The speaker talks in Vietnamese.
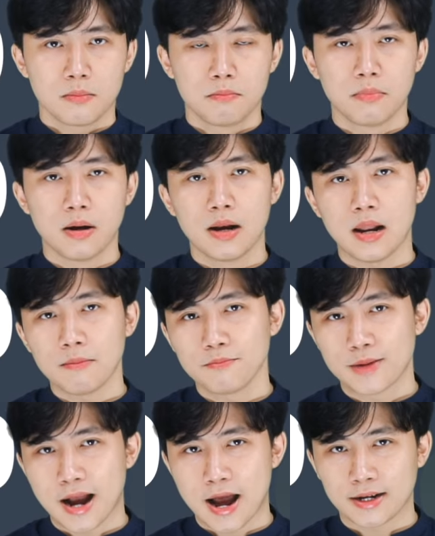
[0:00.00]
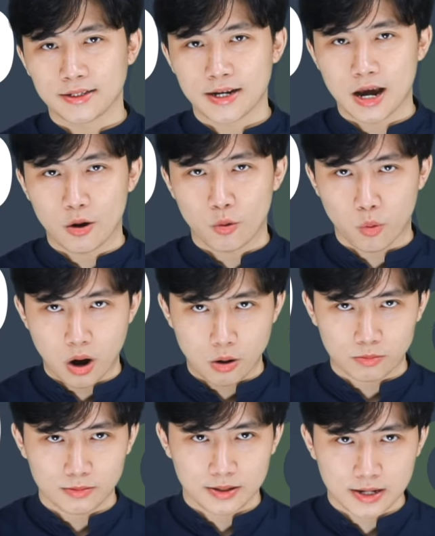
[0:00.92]
15.000 nhà khoa
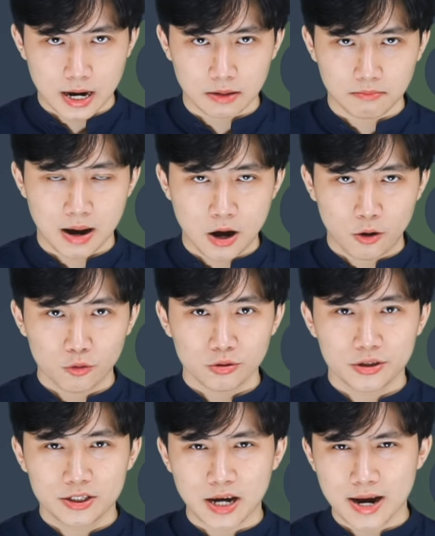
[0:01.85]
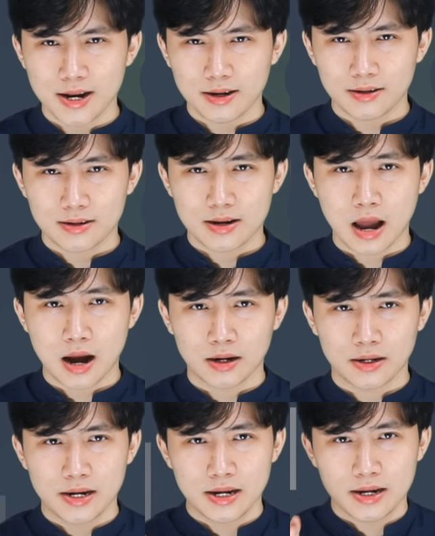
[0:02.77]
học cảnh báo trái đất đang
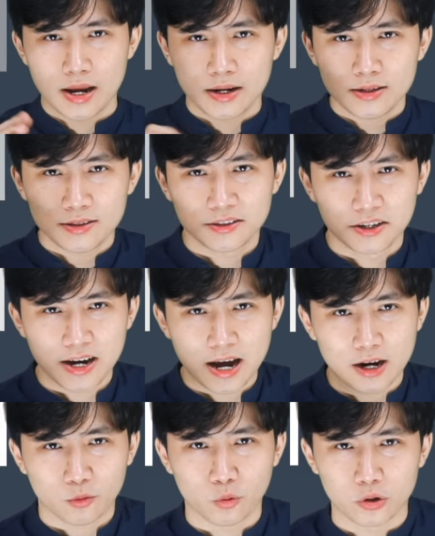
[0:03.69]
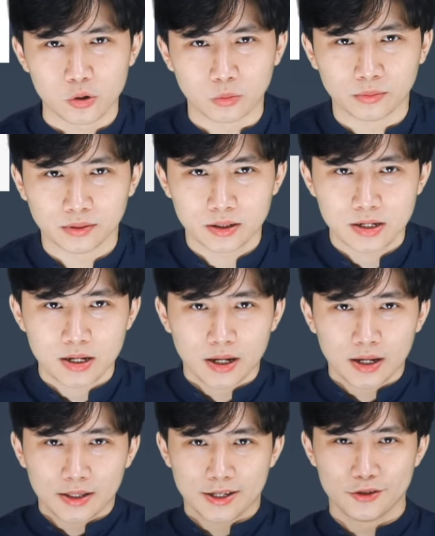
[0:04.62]
đi đến giới hạn cuối cùng.
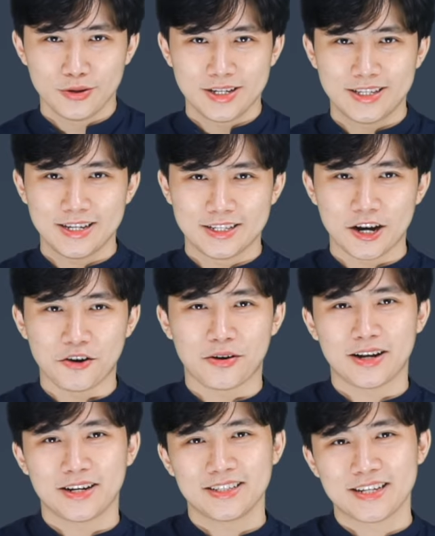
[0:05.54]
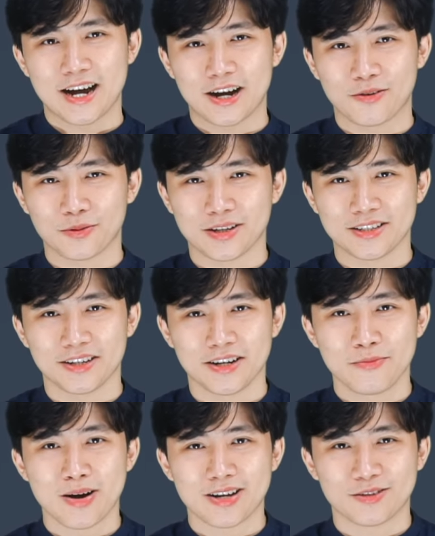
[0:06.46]
Thế Duy xin chào khán thính giả của Thế
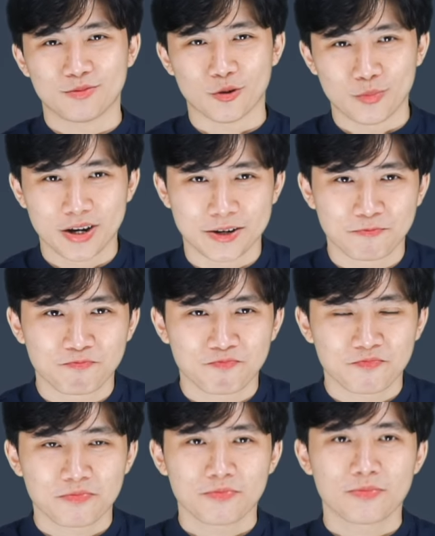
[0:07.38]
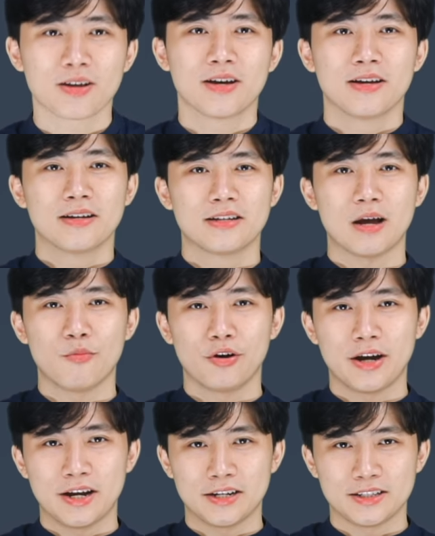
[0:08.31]
giới 360. Năm
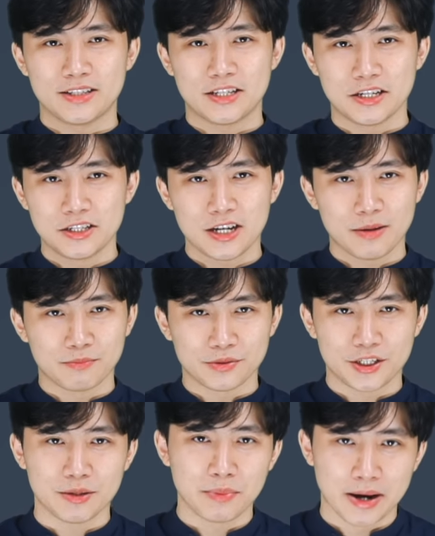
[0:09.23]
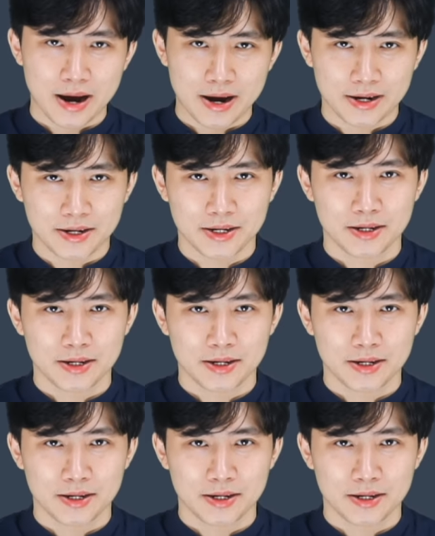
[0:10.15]
1992,